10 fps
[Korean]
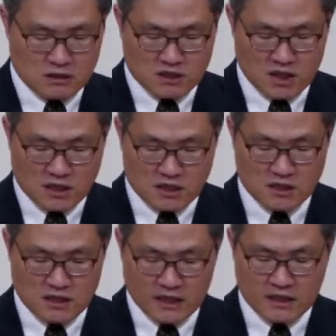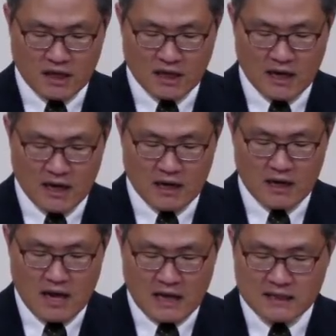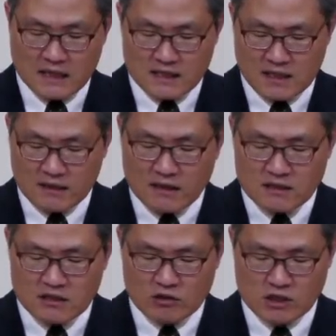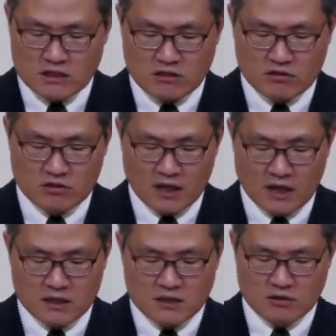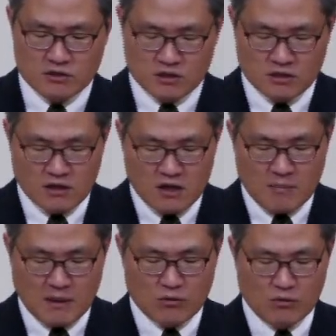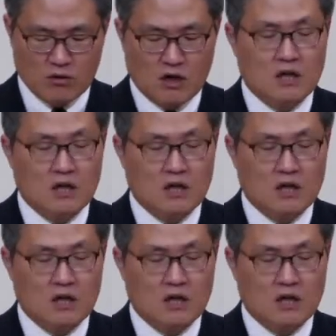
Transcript: 책을 읽다가 한 가지 깨달은 것이 있었는데 그것은 바로